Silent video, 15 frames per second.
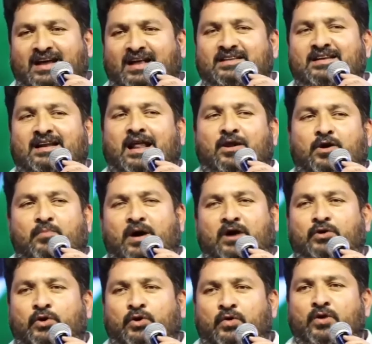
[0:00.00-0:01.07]
వరంగల్ జిల్లాలో
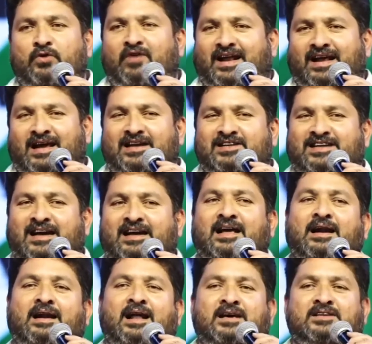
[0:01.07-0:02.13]
మా గురువులు వరంగల్
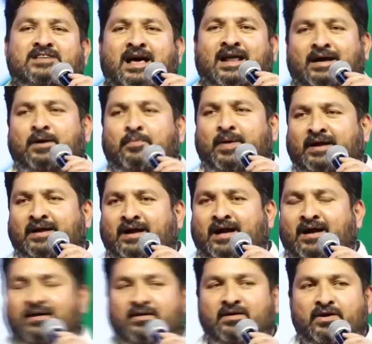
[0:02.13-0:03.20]
శంకరన్న
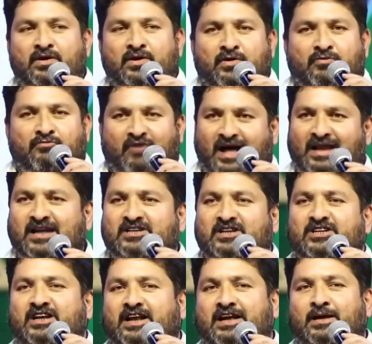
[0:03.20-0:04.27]
సారంగపానన్న వాళ్ళ
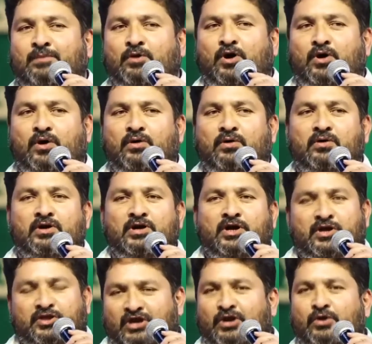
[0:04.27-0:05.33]
శిష్యరికంలో
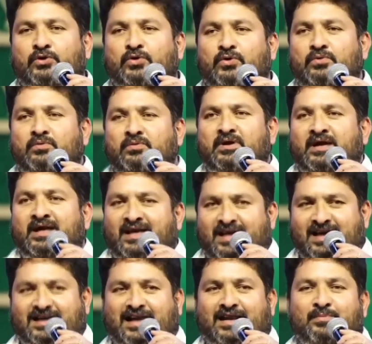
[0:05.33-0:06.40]
తిరుగుతూ
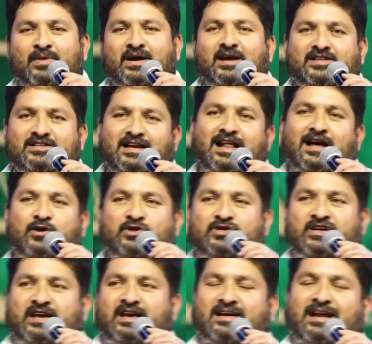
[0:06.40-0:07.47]
ఈ కరీంనగర్ జిల్లాకు
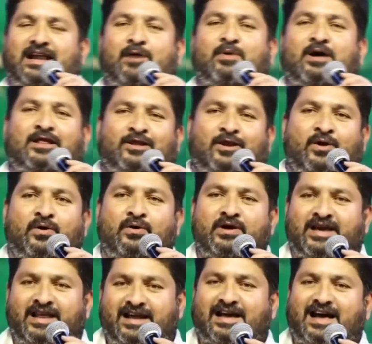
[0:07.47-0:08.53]
వచ్చి ఈ కళాభారతిలో
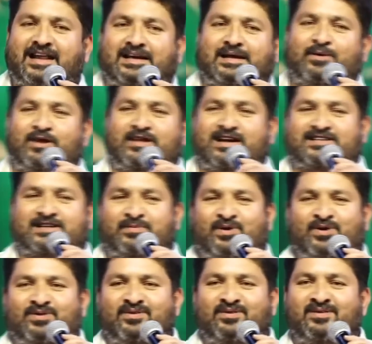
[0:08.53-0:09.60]
ఎన్ని కార్యక్రమాలు
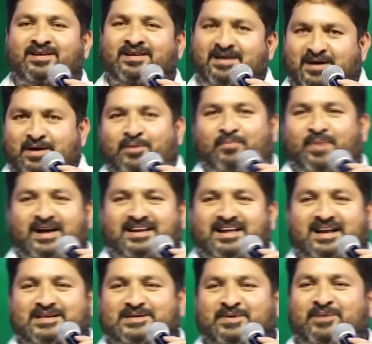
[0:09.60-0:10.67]
చేసినవో మా
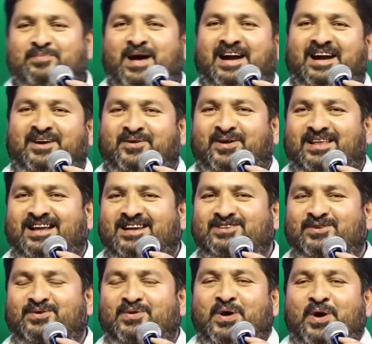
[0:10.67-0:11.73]
అన్న రసమై బాలన్న కూడా
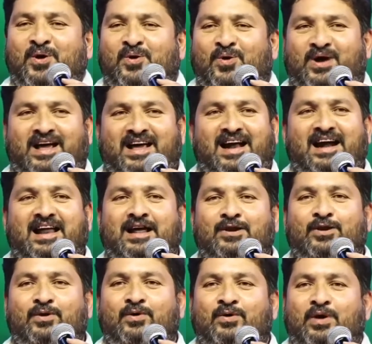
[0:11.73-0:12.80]
తెలుసు ఒక
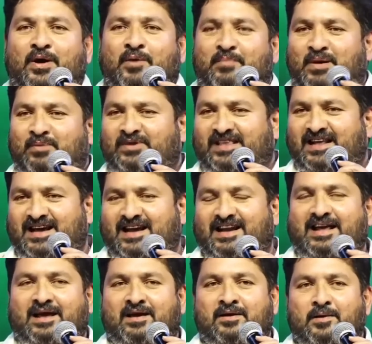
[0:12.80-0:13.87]
ఏడేళ్ళు మేము
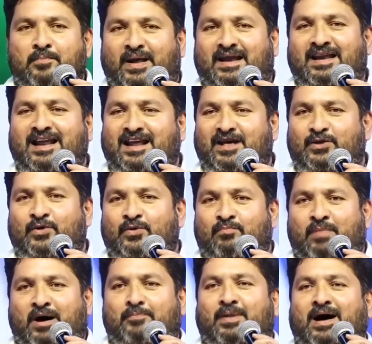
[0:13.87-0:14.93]
తిరగని పల్లె లేదు
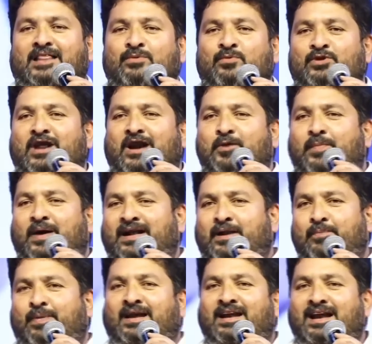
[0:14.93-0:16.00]
మా పాదముద్రలు
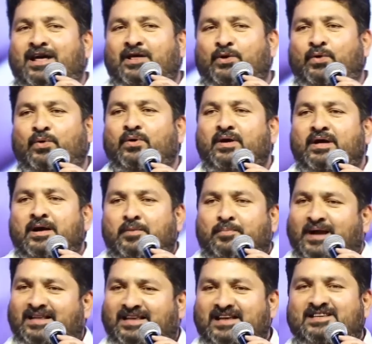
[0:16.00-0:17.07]
పడని పల్లె లేదు
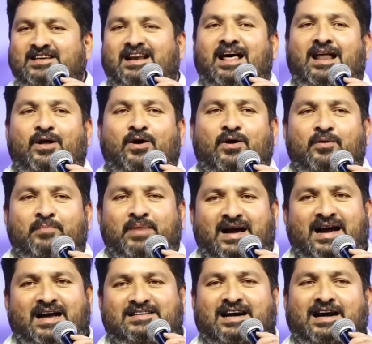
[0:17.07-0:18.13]
ప్రతి జిల్లాలో
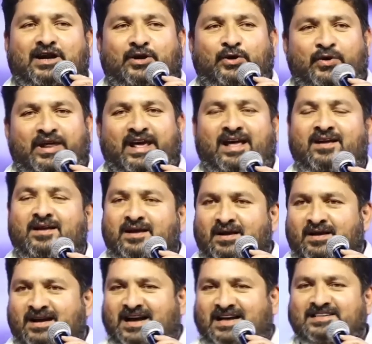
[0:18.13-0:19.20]
మేము గజ్జగట్టుకొని
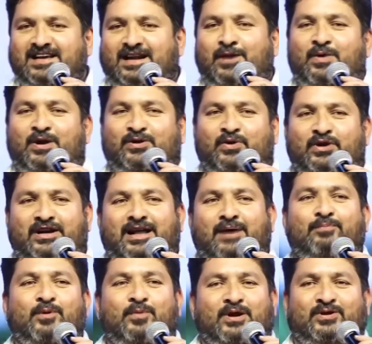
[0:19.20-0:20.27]
కంజర్లు పట్టుకొని
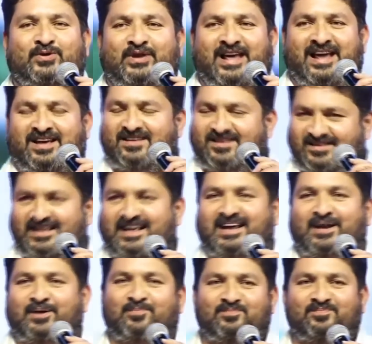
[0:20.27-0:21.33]
డబ్బులు పట్టుకొని
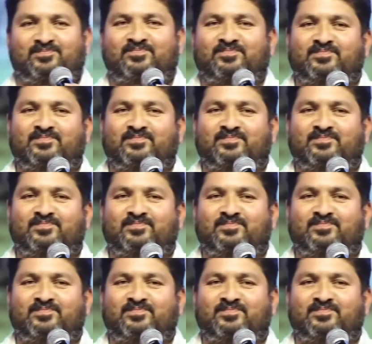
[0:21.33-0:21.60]
తిరిగినాం